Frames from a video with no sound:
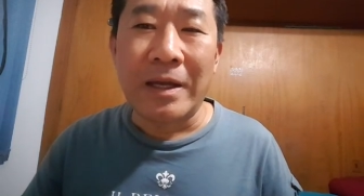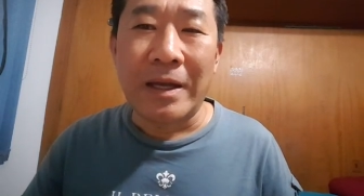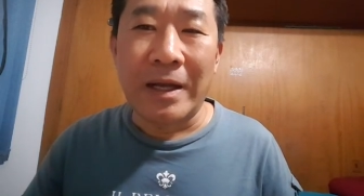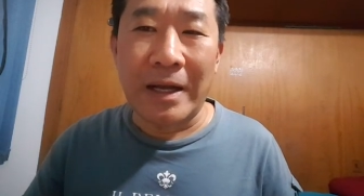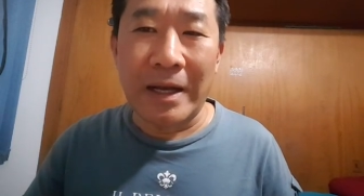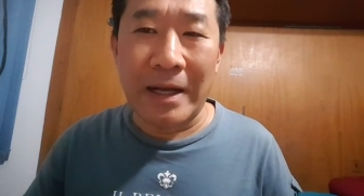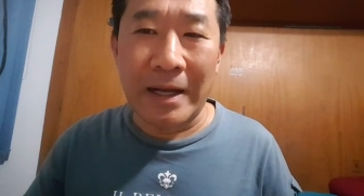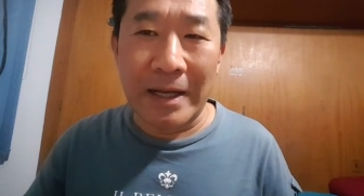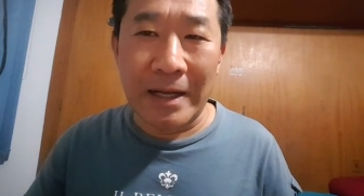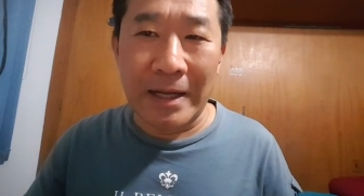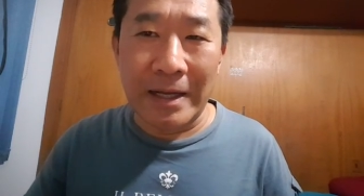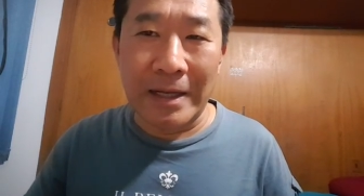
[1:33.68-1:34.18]

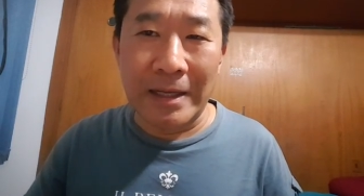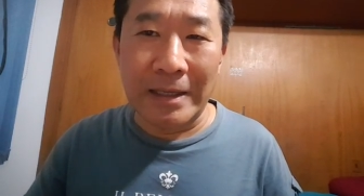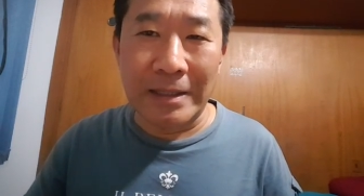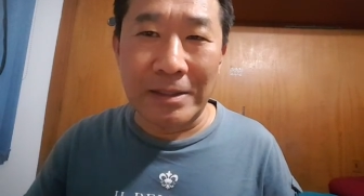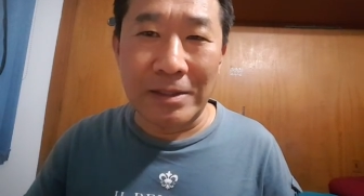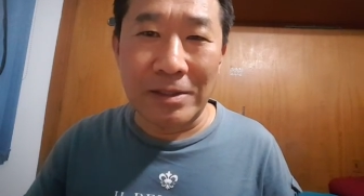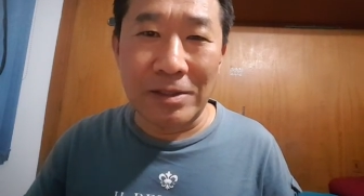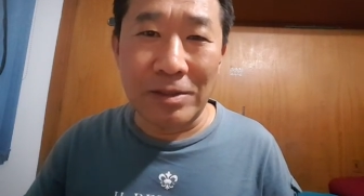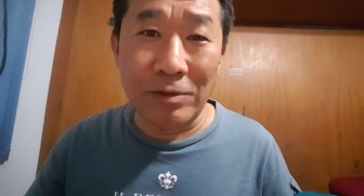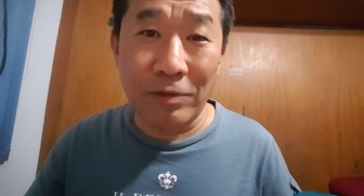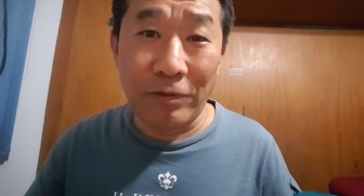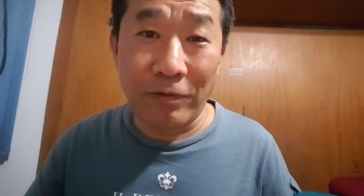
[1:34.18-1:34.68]
Uh,
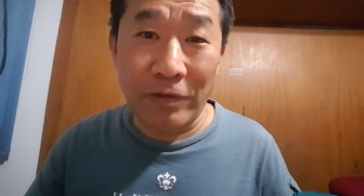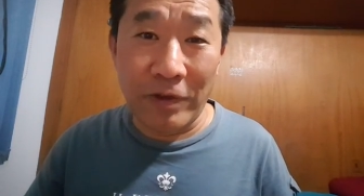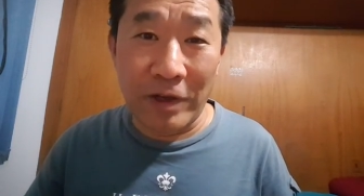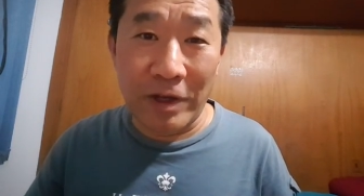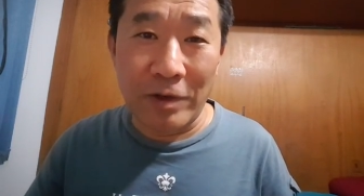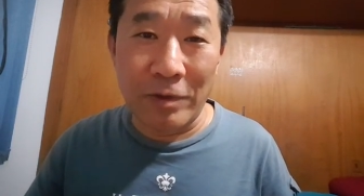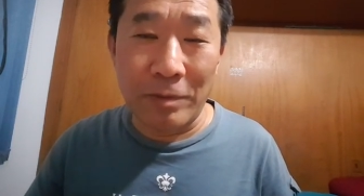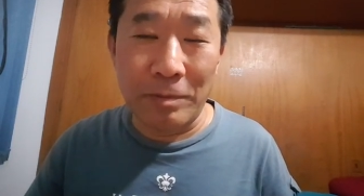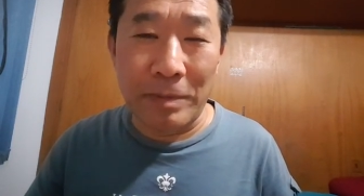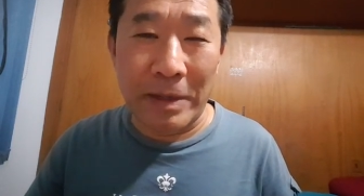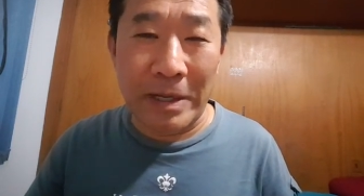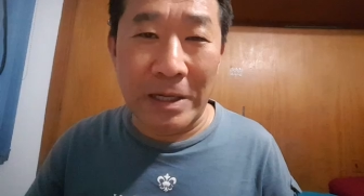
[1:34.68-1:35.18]
seu
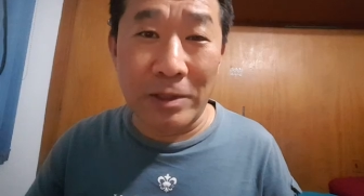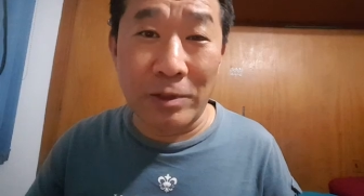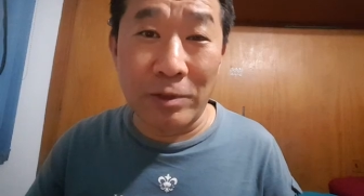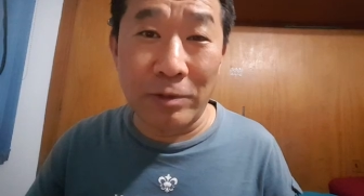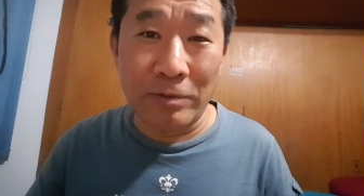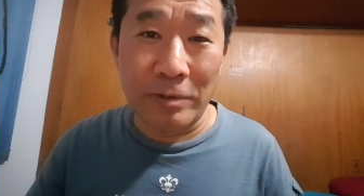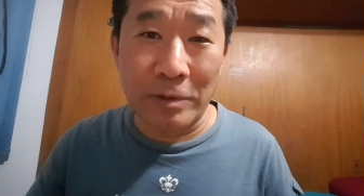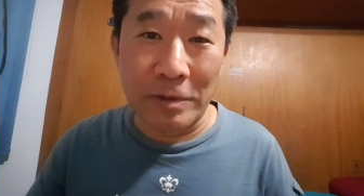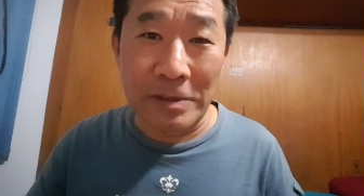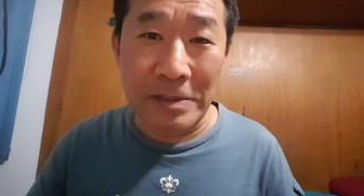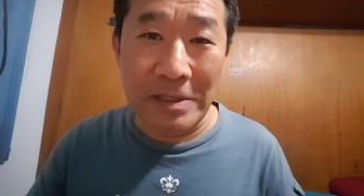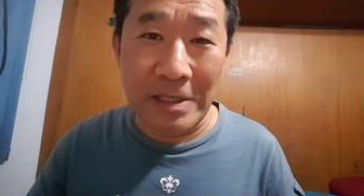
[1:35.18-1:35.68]
filho perdeu
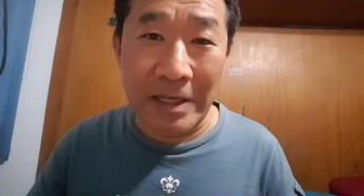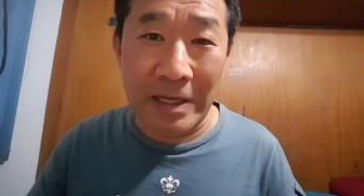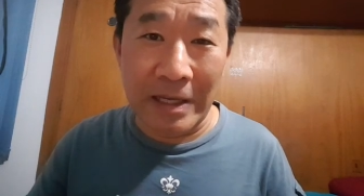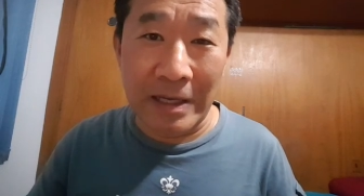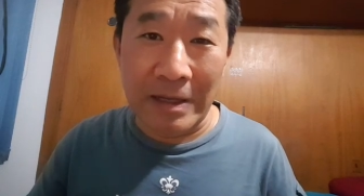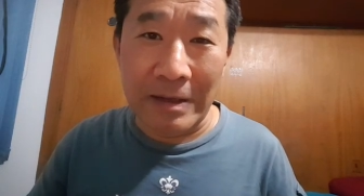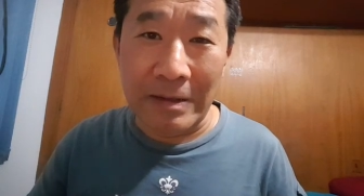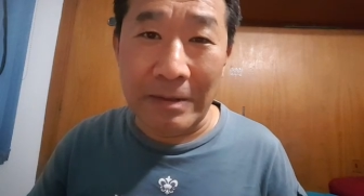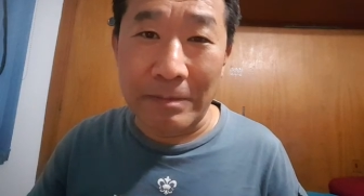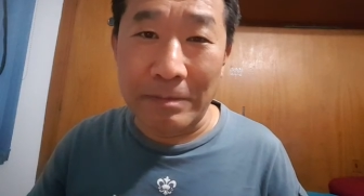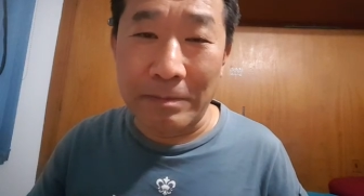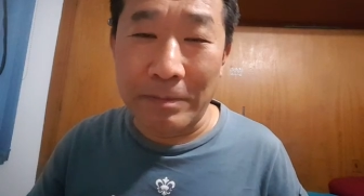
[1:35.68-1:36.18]

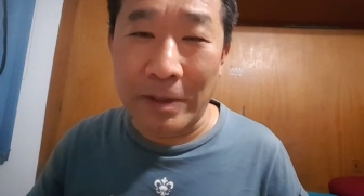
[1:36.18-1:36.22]
você,